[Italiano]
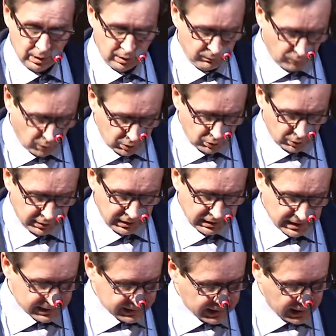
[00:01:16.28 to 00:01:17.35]
Voglio
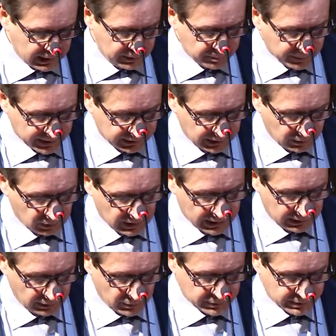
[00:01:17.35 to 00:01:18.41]
ringraziare in particolare
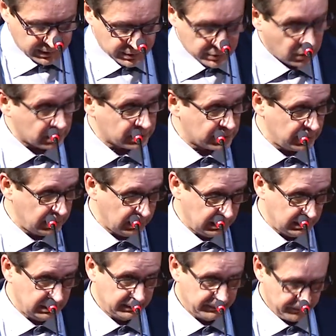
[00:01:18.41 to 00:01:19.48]
i nostri soci
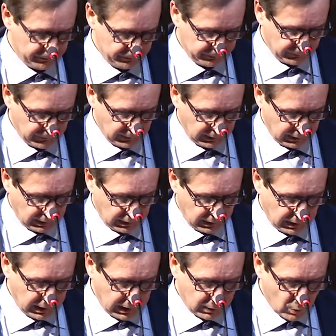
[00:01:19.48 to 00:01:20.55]

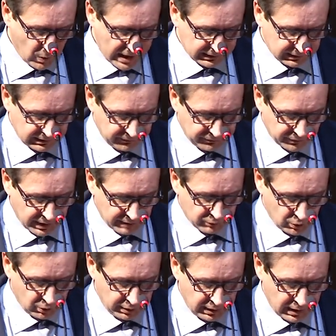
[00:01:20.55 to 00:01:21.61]
e quanti fra
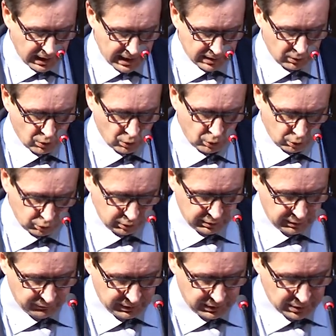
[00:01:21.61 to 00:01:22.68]
voi hanno
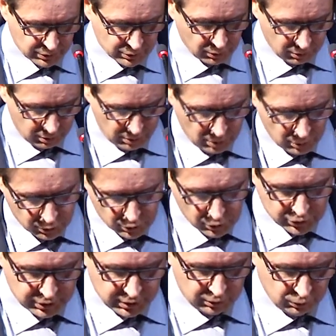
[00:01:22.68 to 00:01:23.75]
condiviso,
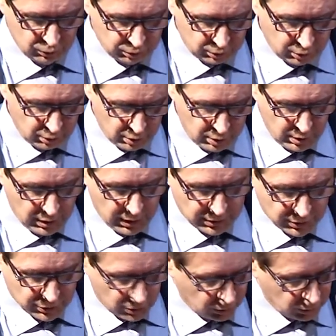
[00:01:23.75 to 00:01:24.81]
sostenuto e
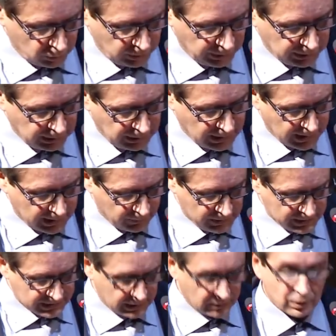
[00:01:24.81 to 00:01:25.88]
si sono uniti a
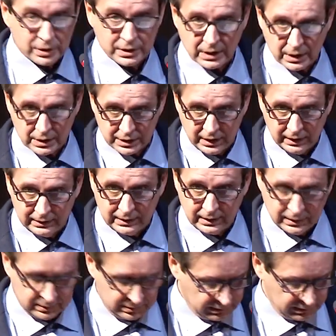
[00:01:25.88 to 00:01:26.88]
questa nostra scelta.